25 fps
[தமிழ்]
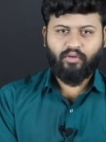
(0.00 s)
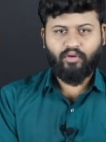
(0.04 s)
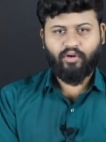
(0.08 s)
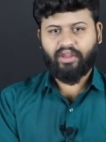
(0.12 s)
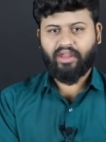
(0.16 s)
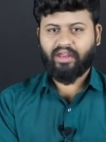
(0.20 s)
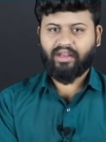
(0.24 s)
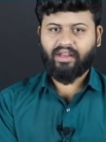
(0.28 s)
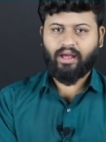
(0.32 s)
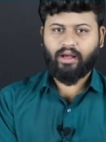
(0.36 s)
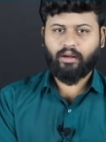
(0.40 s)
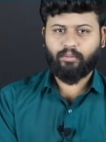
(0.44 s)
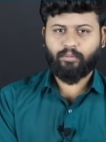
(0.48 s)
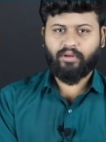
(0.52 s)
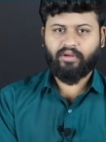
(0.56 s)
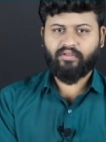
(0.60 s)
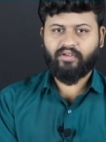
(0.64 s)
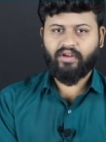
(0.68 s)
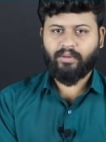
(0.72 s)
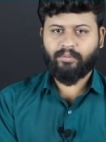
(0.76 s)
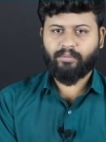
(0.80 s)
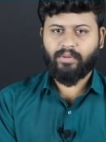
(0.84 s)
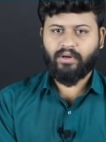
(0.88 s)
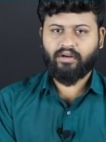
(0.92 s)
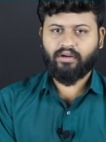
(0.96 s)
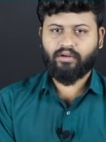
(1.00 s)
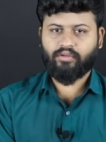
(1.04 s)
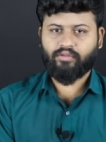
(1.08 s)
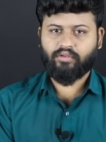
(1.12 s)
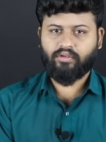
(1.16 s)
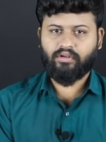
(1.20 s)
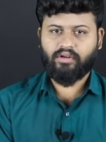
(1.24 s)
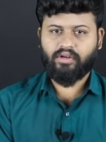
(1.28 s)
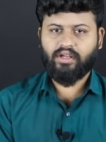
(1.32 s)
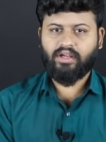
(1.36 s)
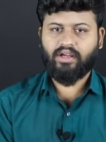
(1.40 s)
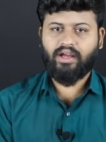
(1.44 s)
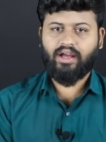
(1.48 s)
ஓகே நான் போய் வெயிட் பண்ணுறேன்னு
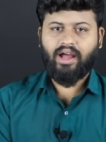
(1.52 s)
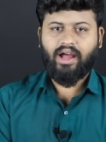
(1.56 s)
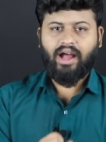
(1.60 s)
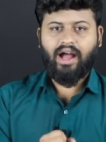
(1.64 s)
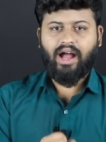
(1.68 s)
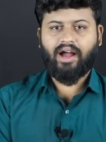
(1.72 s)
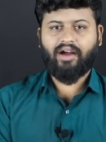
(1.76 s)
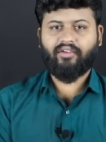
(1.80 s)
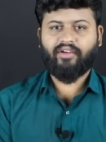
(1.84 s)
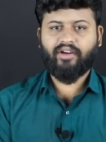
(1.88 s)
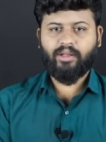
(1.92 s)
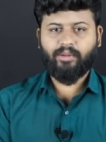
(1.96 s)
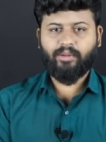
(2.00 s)
சொல்லிட்டு அவள்